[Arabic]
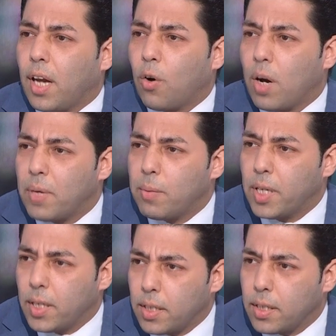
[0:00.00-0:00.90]
الى العوامل
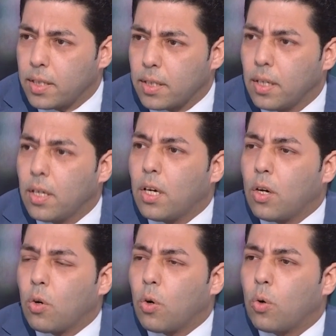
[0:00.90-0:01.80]
البيئيه e
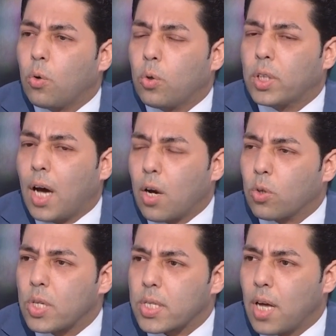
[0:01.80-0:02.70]

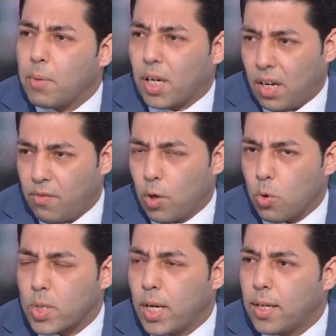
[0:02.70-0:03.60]
والتعرض السابق
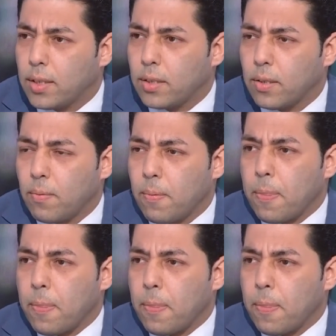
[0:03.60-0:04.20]
للفيروسات